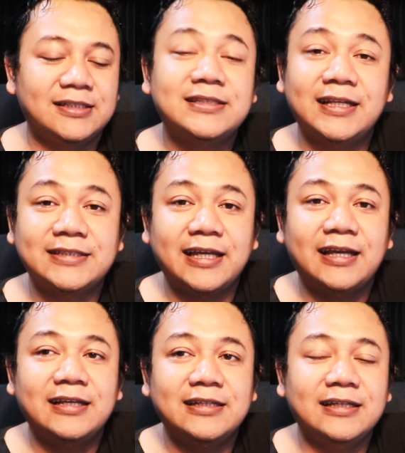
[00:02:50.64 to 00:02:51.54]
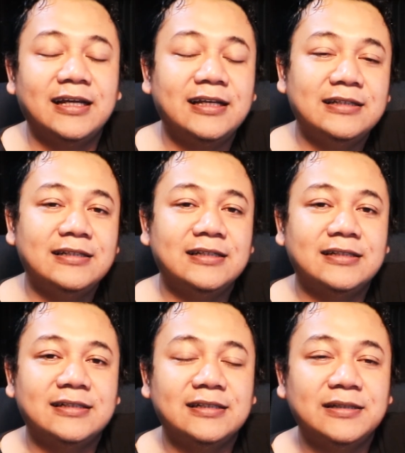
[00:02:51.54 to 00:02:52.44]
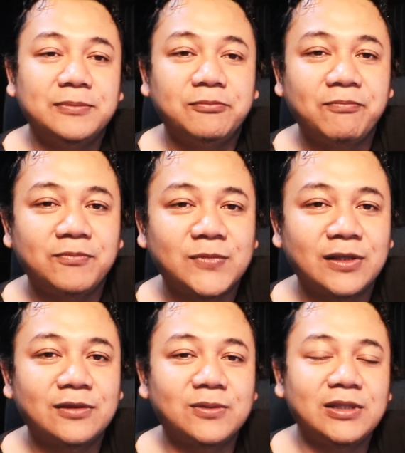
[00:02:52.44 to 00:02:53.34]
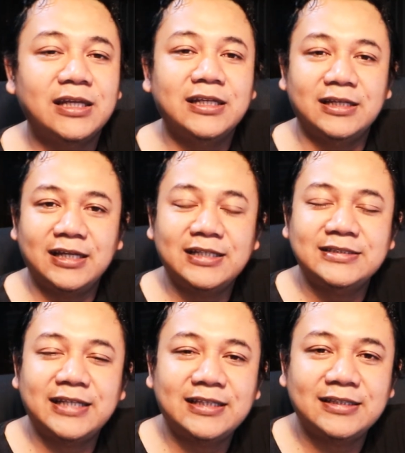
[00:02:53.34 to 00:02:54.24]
diselesaikan dengan uh, tentunya dengan cat